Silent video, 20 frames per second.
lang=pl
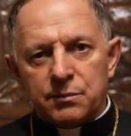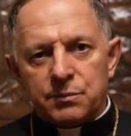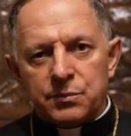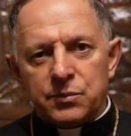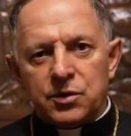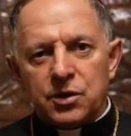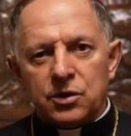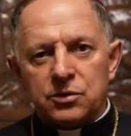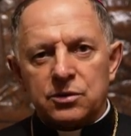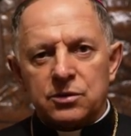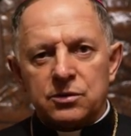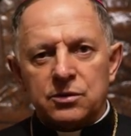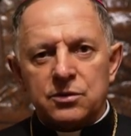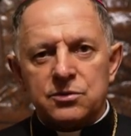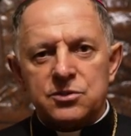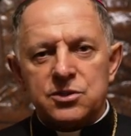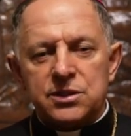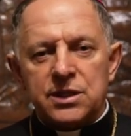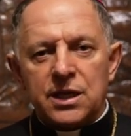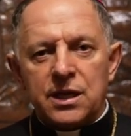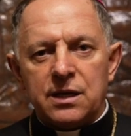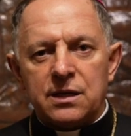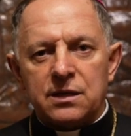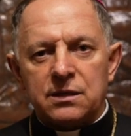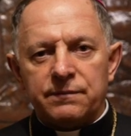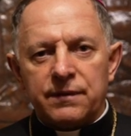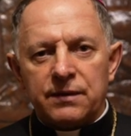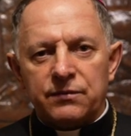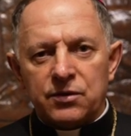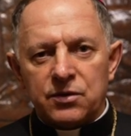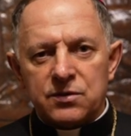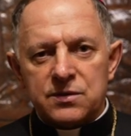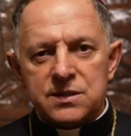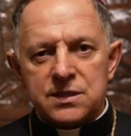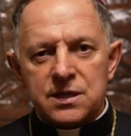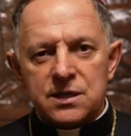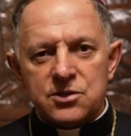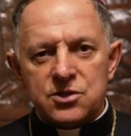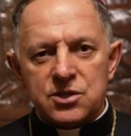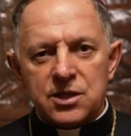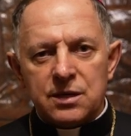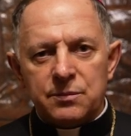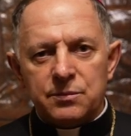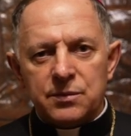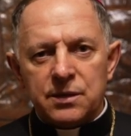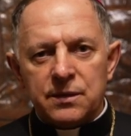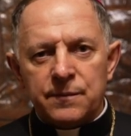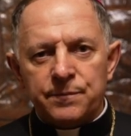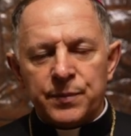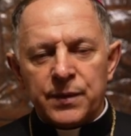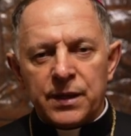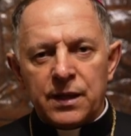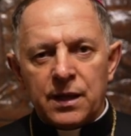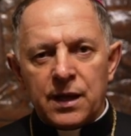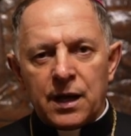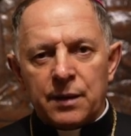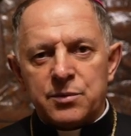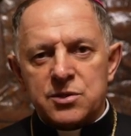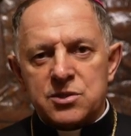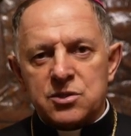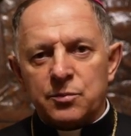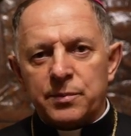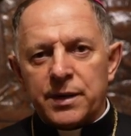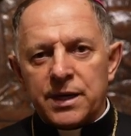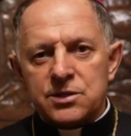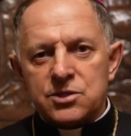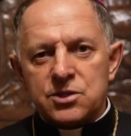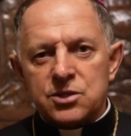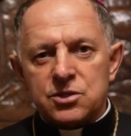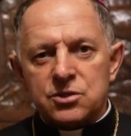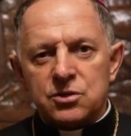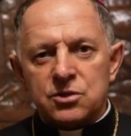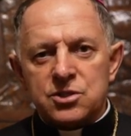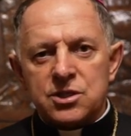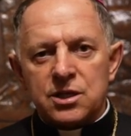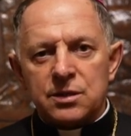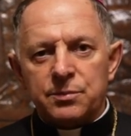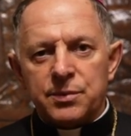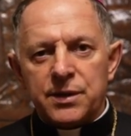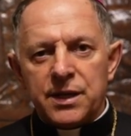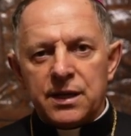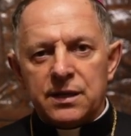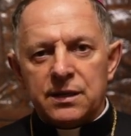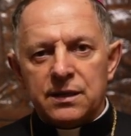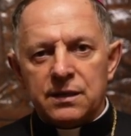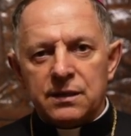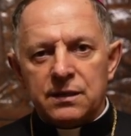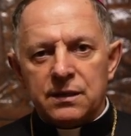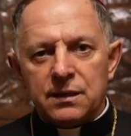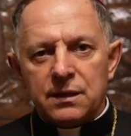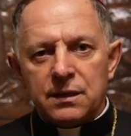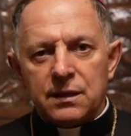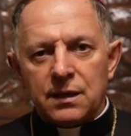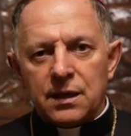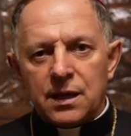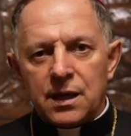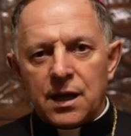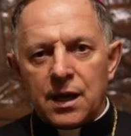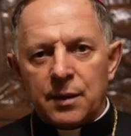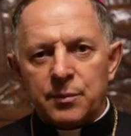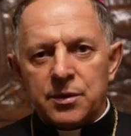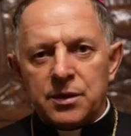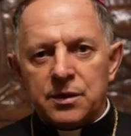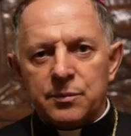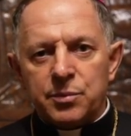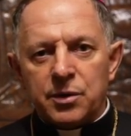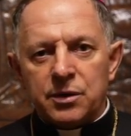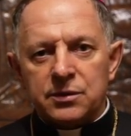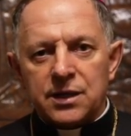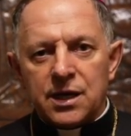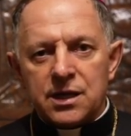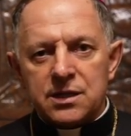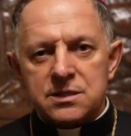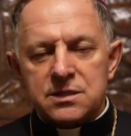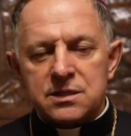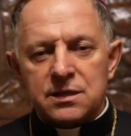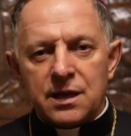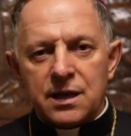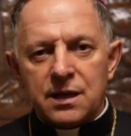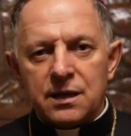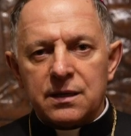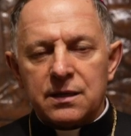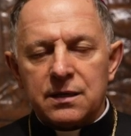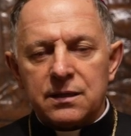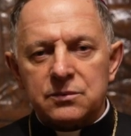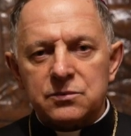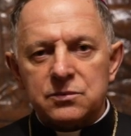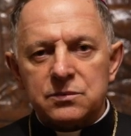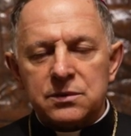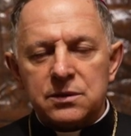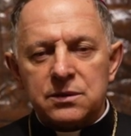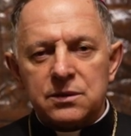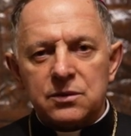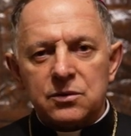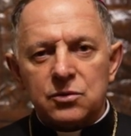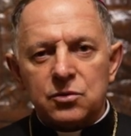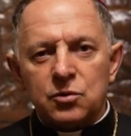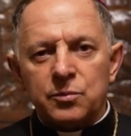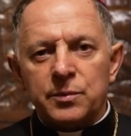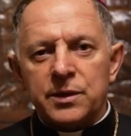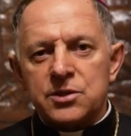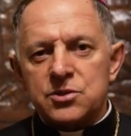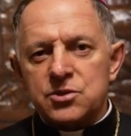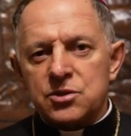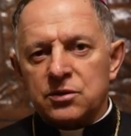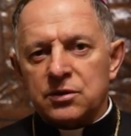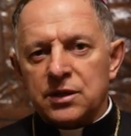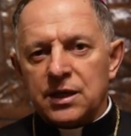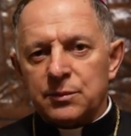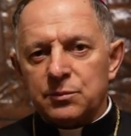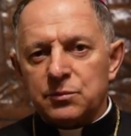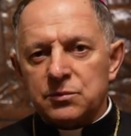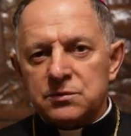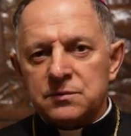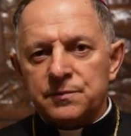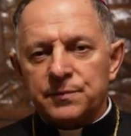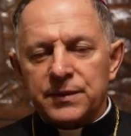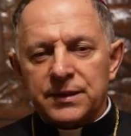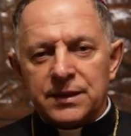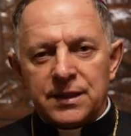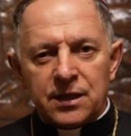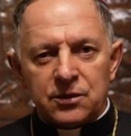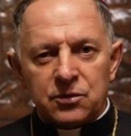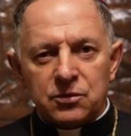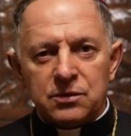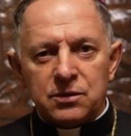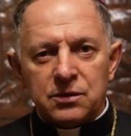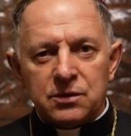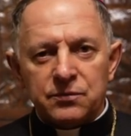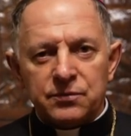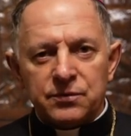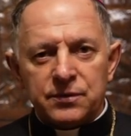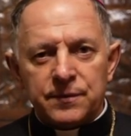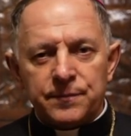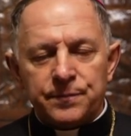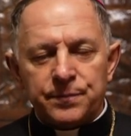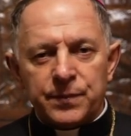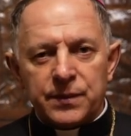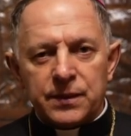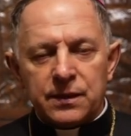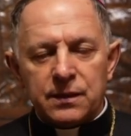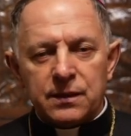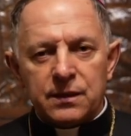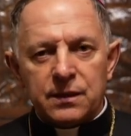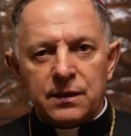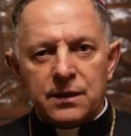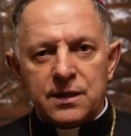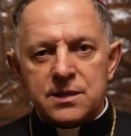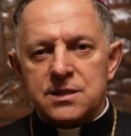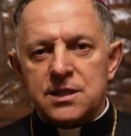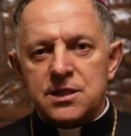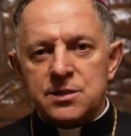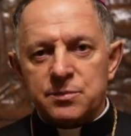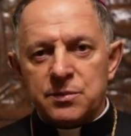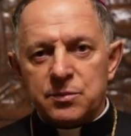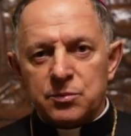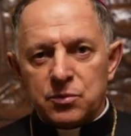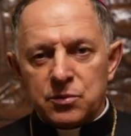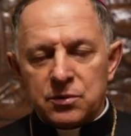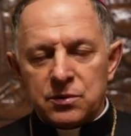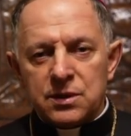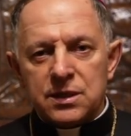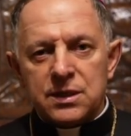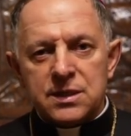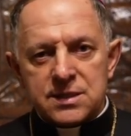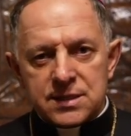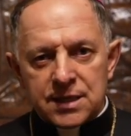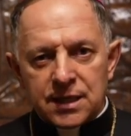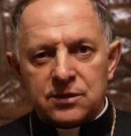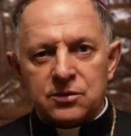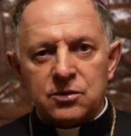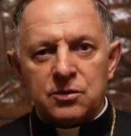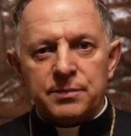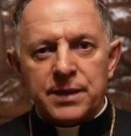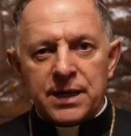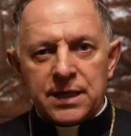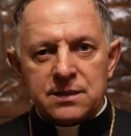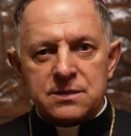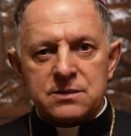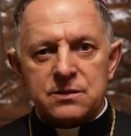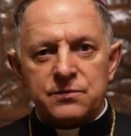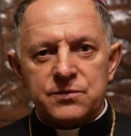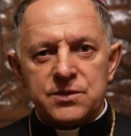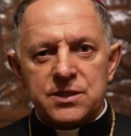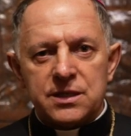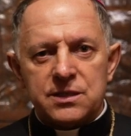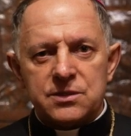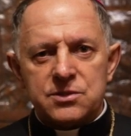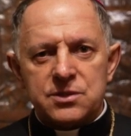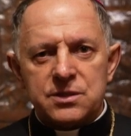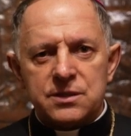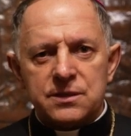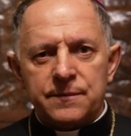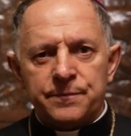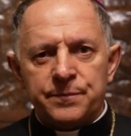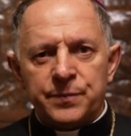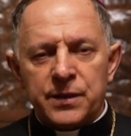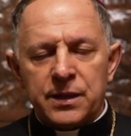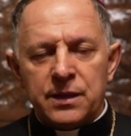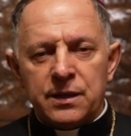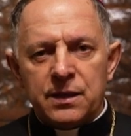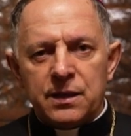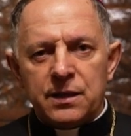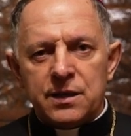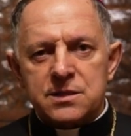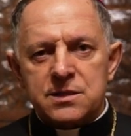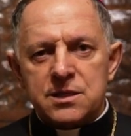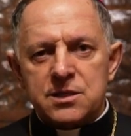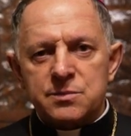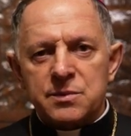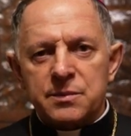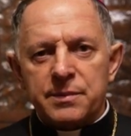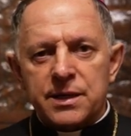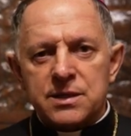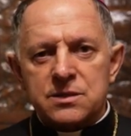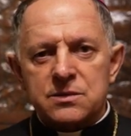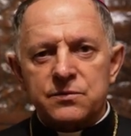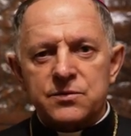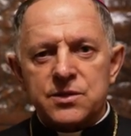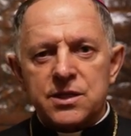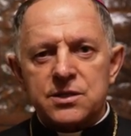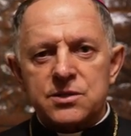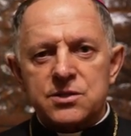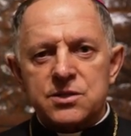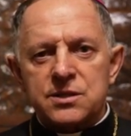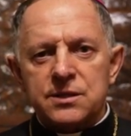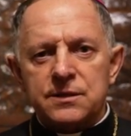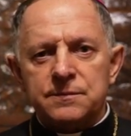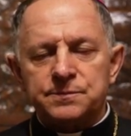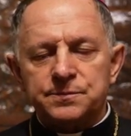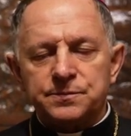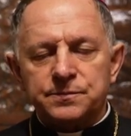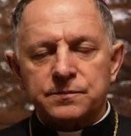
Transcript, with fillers: dotknąć tej krwawiącej ziemi, aby zobaczyć to cierpienie, aby podać rękę umęczonemu narodowi. Jesteśmy mu za to bardzo wdzięczni. Jesteśmy bardzo wdzięczni